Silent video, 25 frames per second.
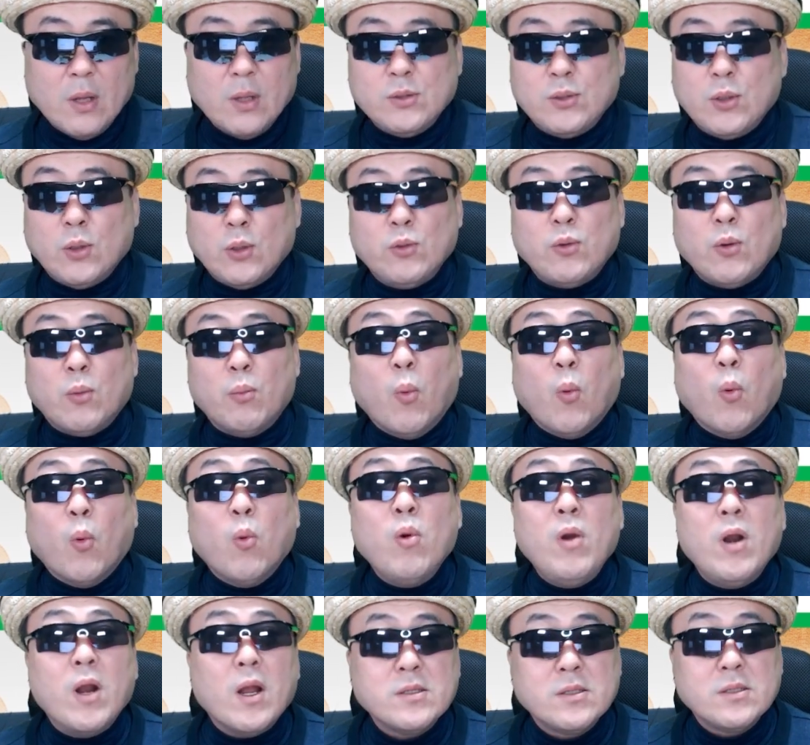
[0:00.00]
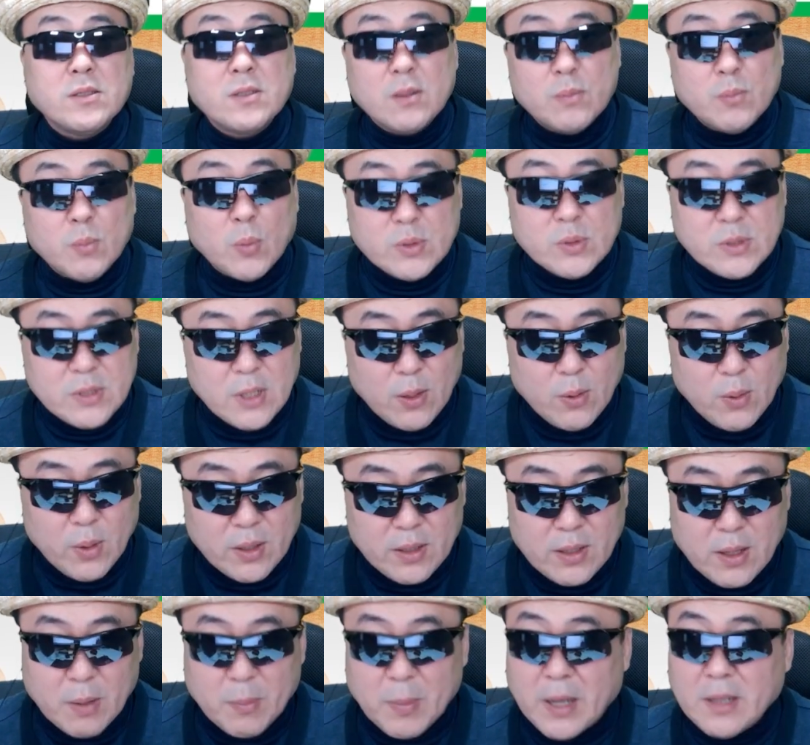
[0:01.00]
저도 몰라서 못
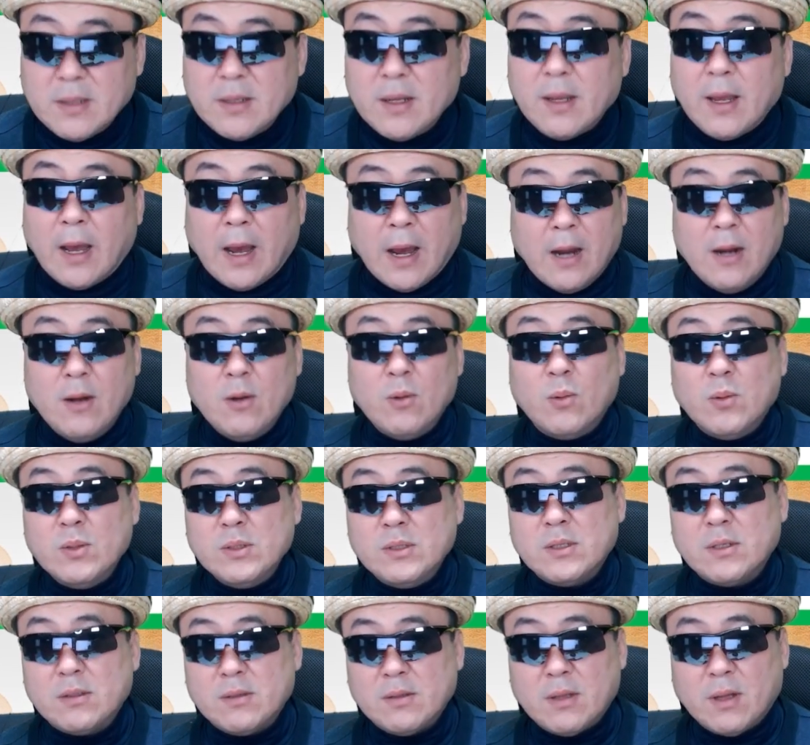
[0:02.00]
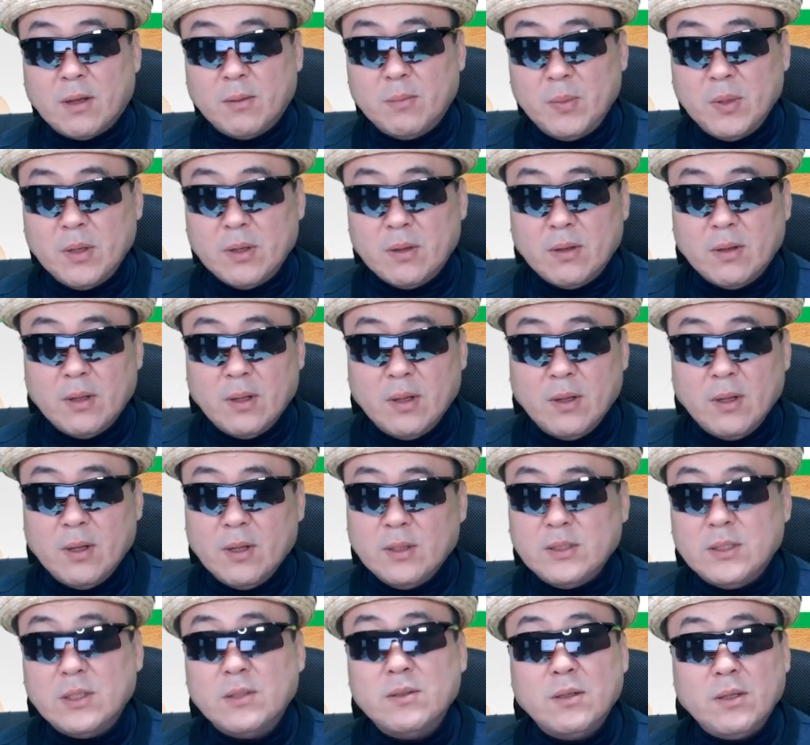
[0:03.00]
사용했는데 만약에 알고 있었다면
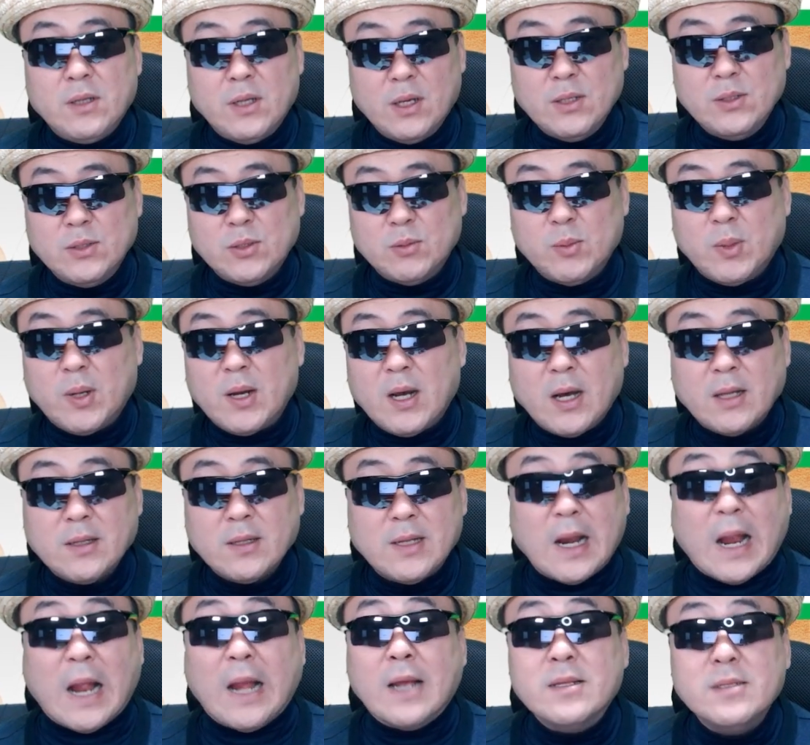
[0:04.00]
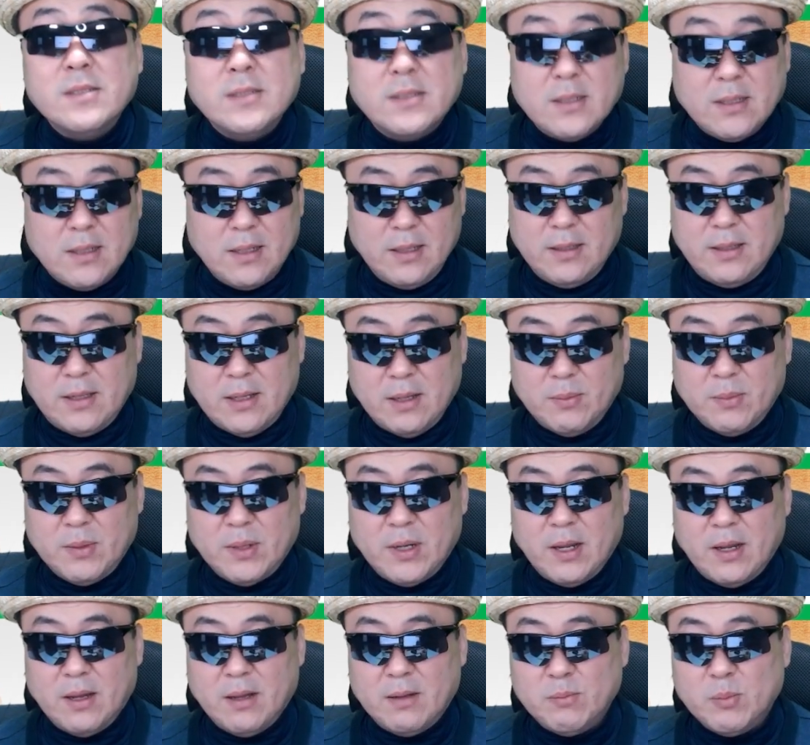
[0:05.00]
저는 개인적으로 뭐 카드를 안 쓰기
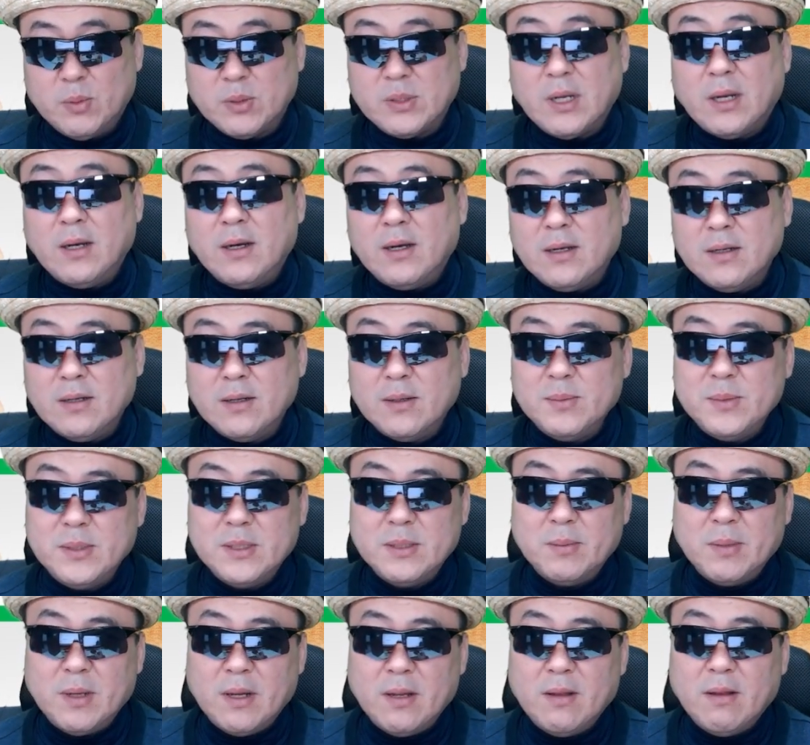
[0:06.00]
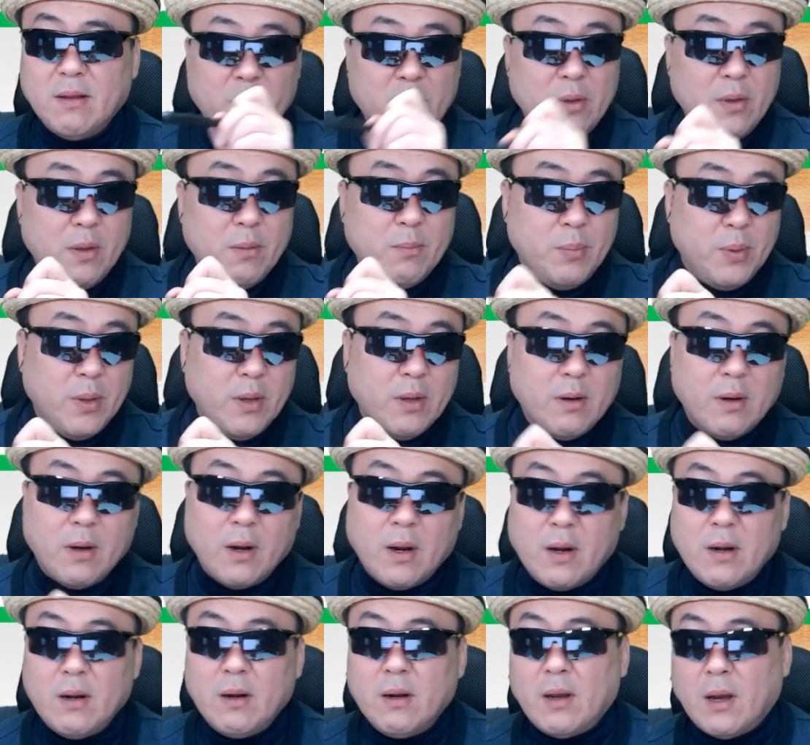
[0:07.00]
때문에 뭐 상관은 없지만 BNPL을
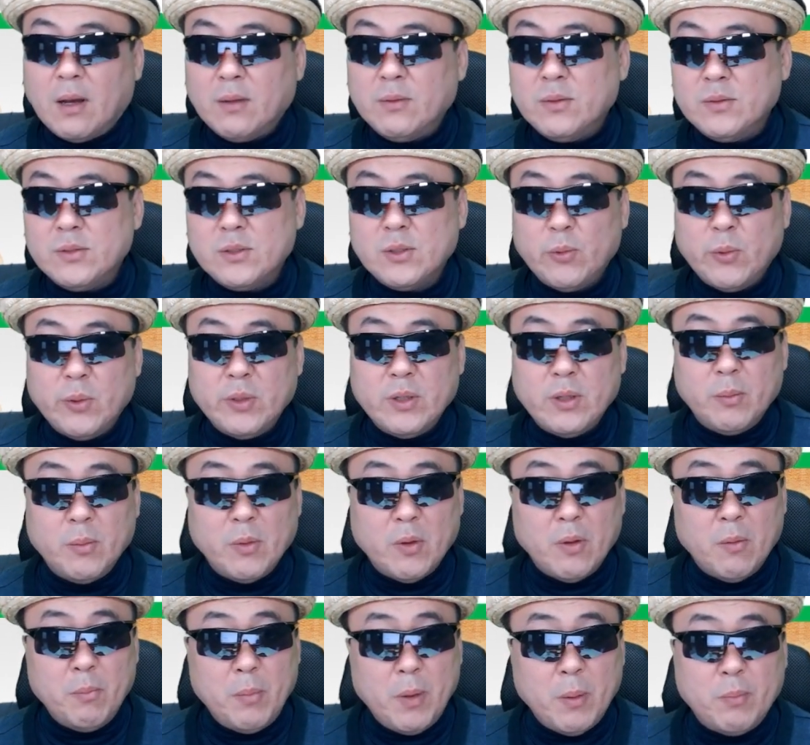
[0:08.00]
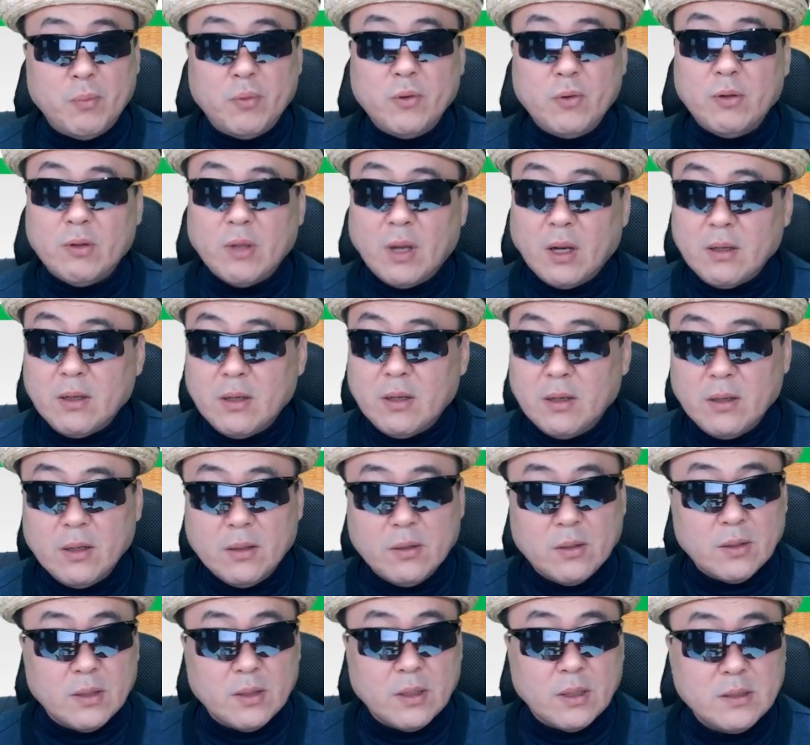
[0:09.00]
할 가능성이 왜냐하면 100%라도 아끼는 게
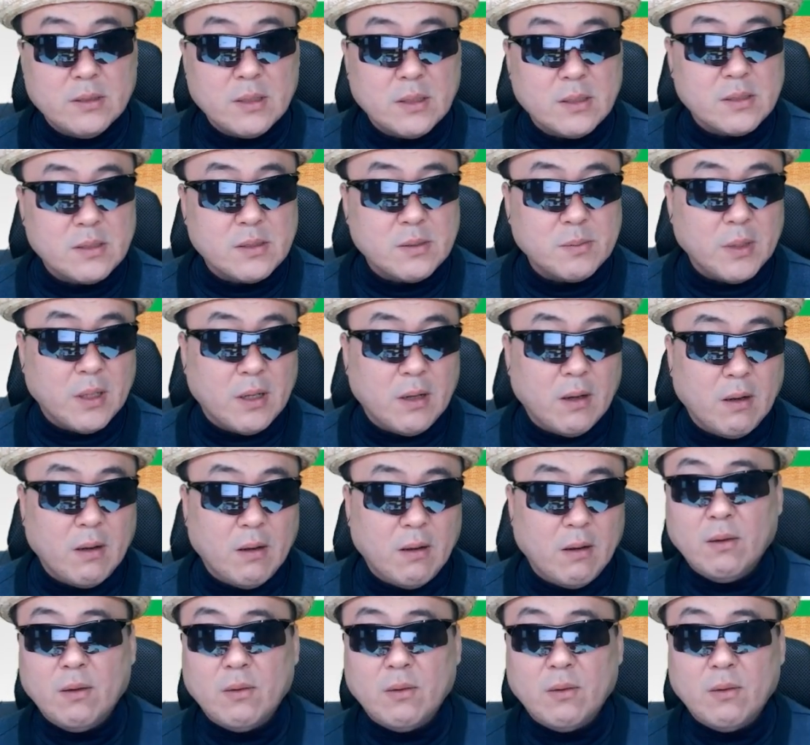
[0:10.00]
더 낫지 않습니까?